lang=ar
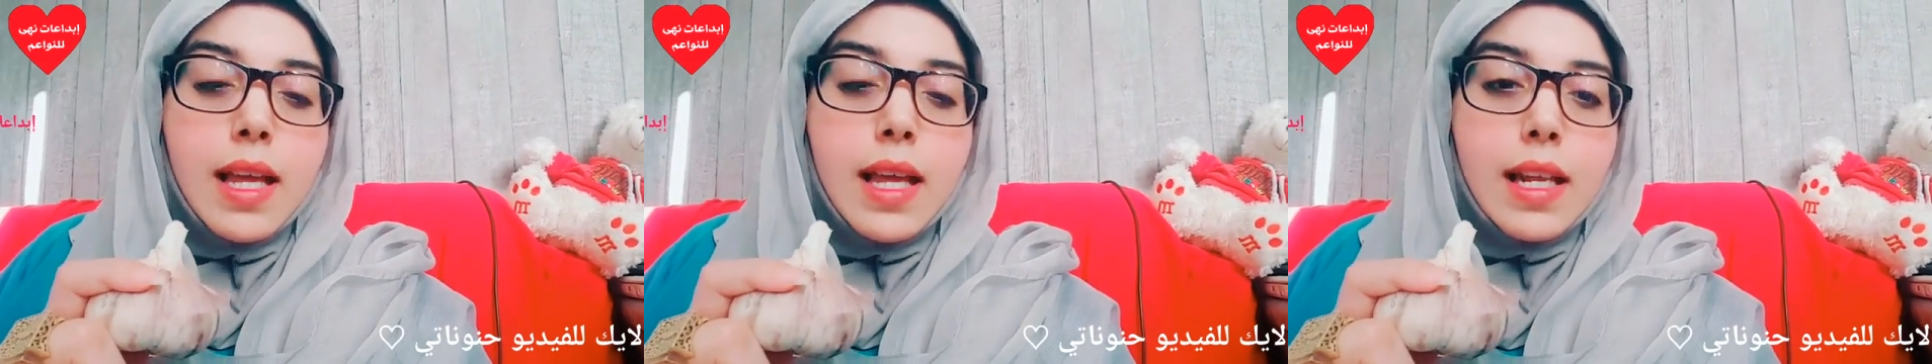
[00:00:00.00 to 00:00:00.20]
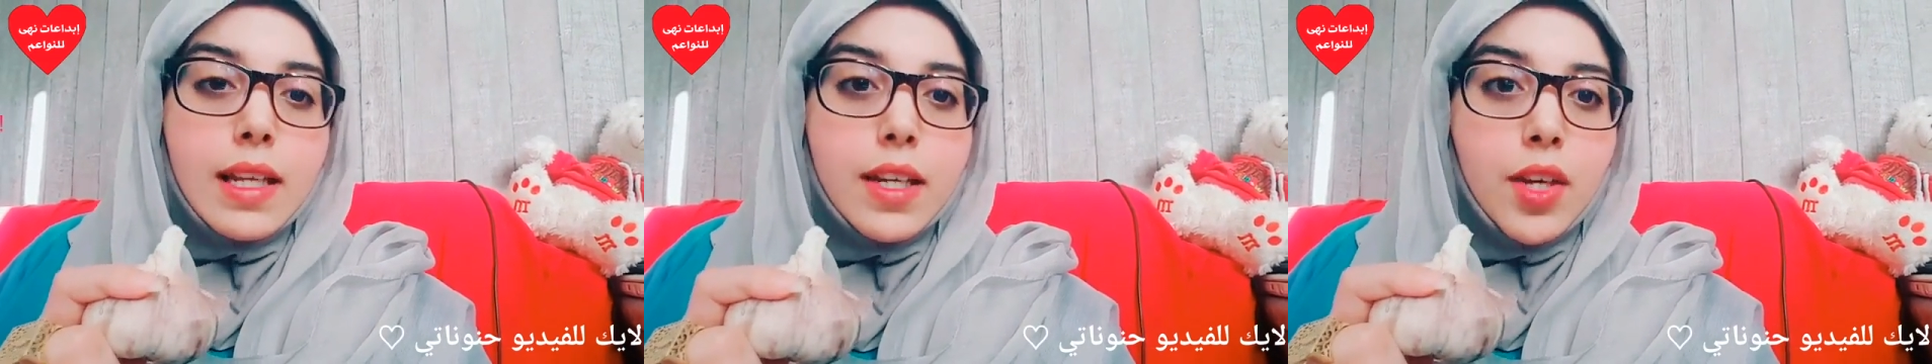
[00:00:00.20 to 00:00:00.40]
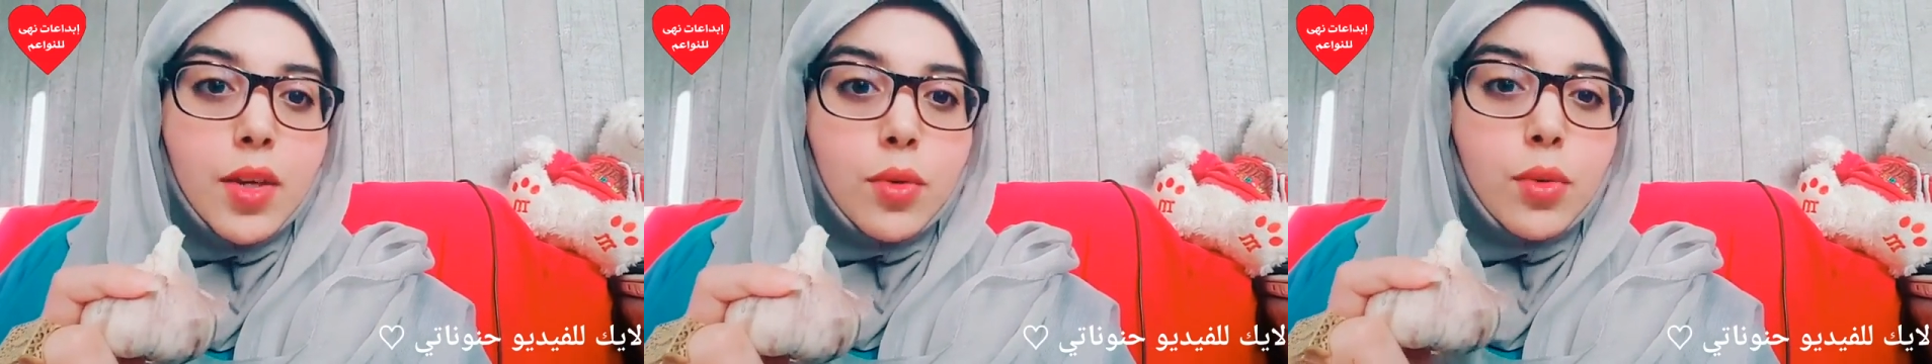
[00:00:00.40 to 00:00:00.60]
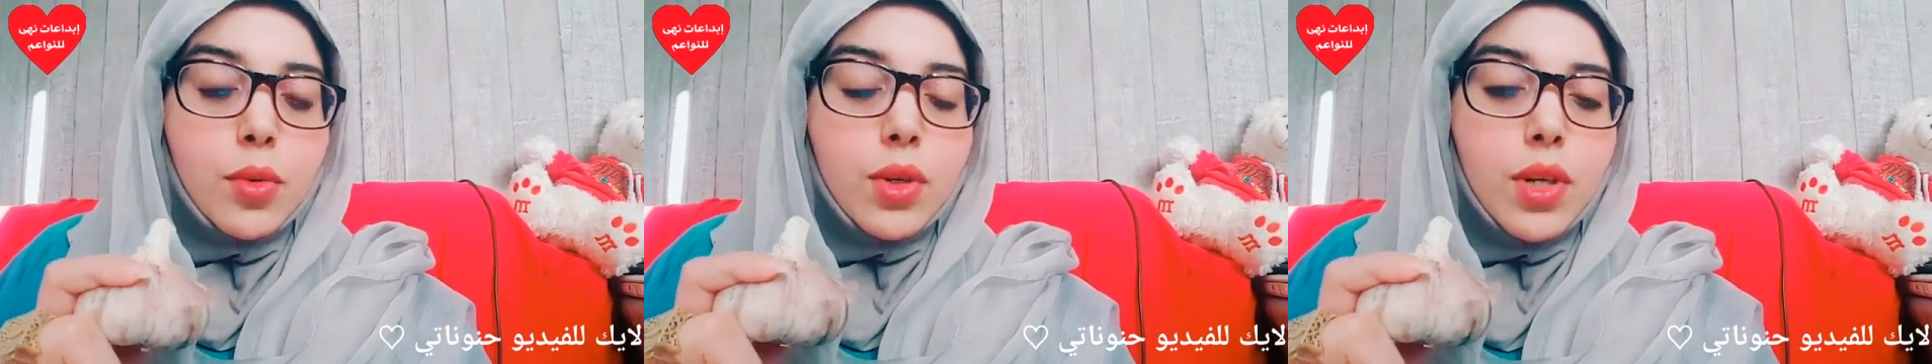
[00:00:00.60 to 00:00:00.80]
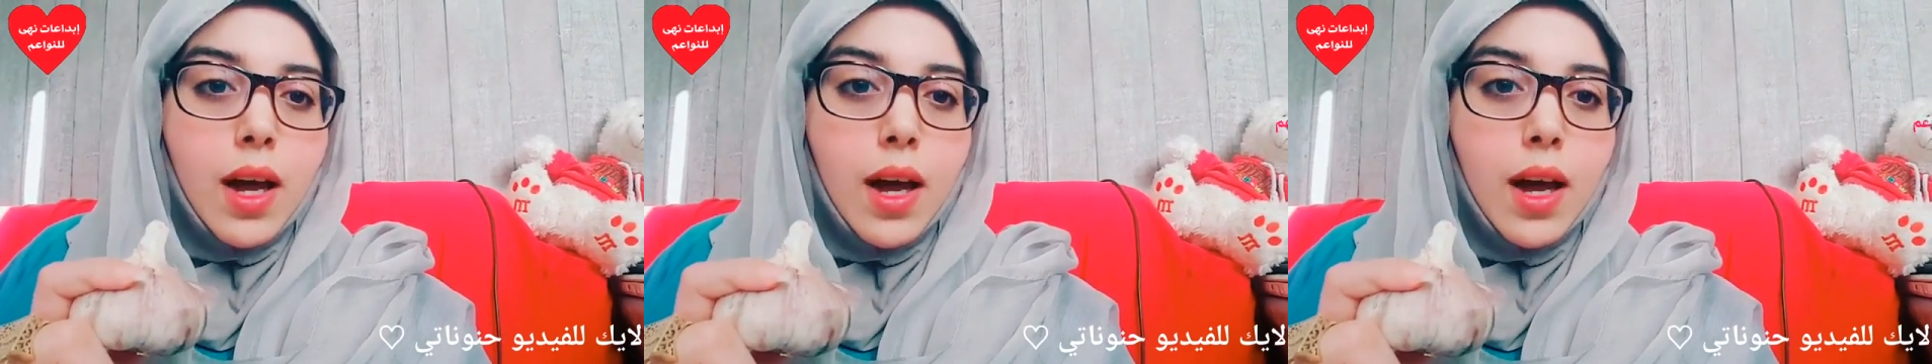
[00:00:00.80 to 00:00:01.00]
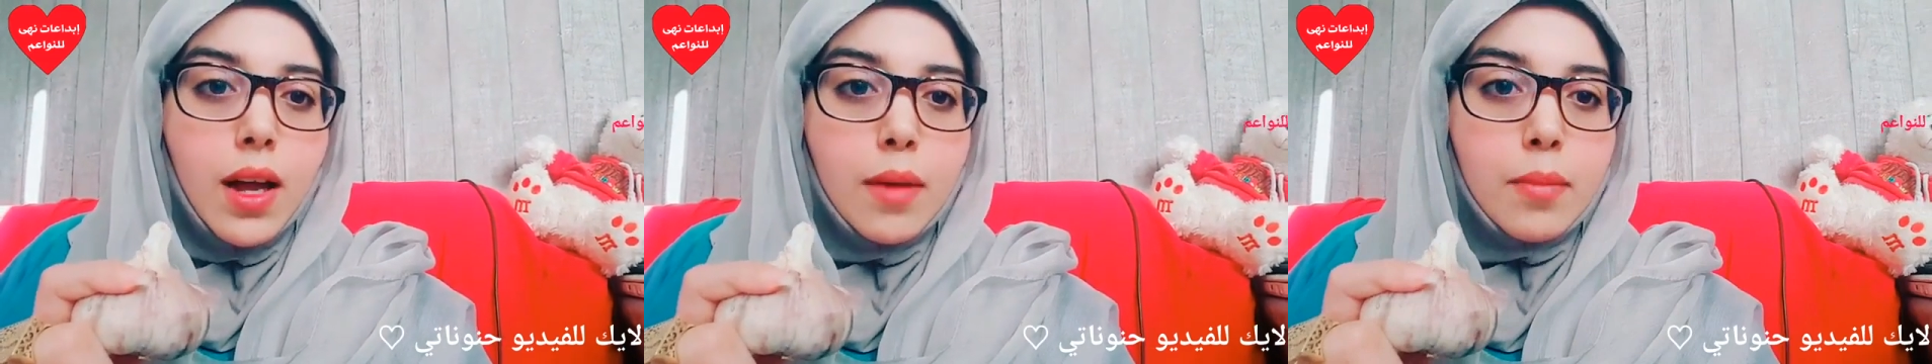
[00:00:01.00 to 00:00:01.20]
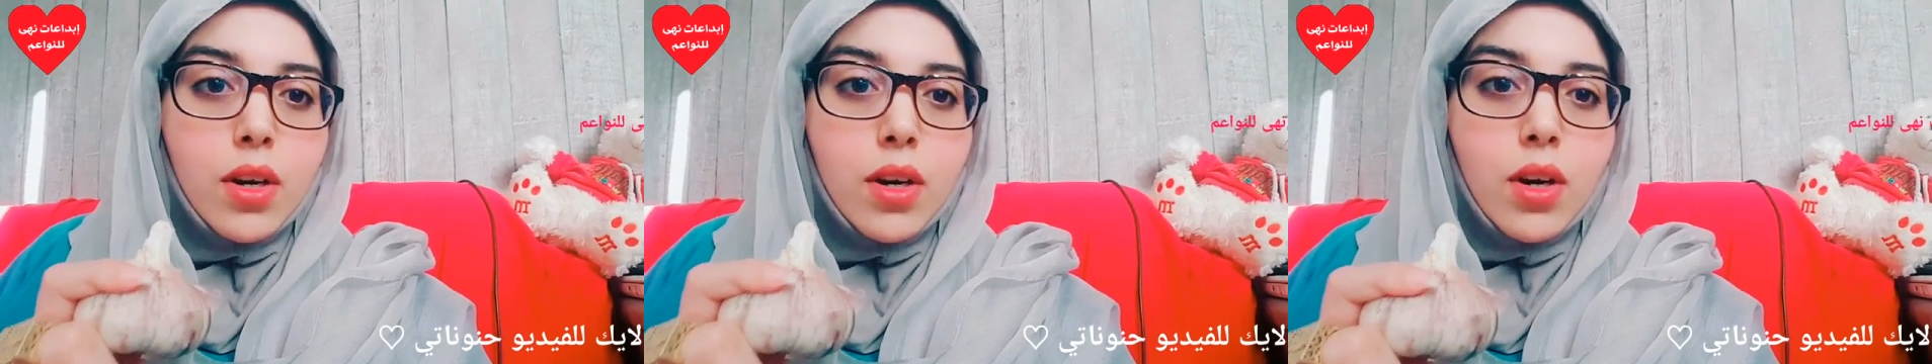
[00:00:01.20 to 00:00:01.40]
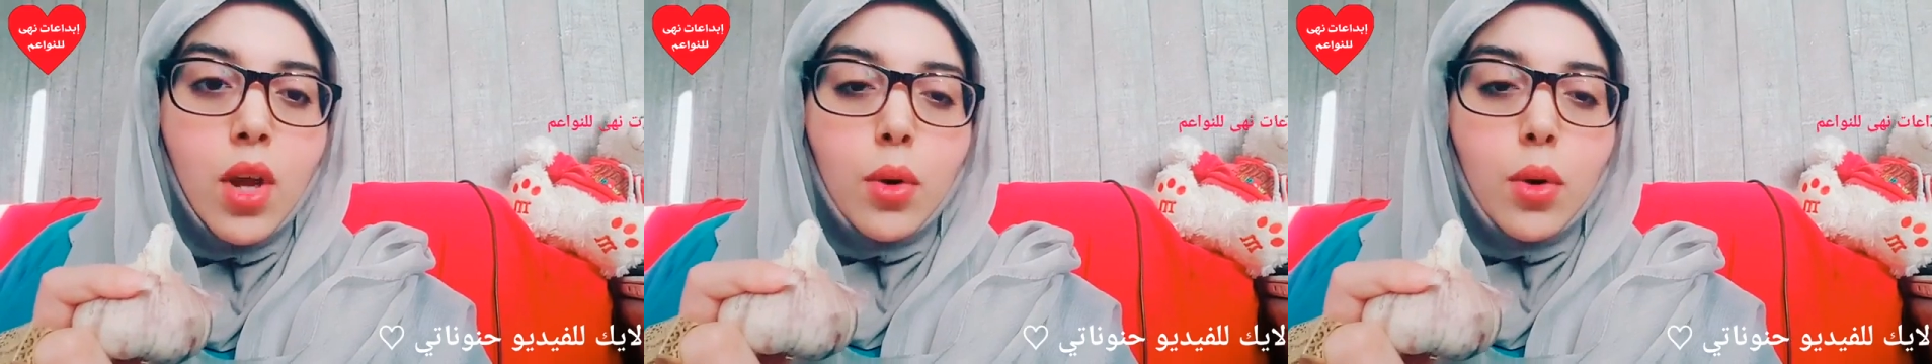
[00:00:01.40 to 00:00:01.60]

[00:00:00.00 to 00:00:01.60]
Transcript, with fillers: اللي كيكون احمر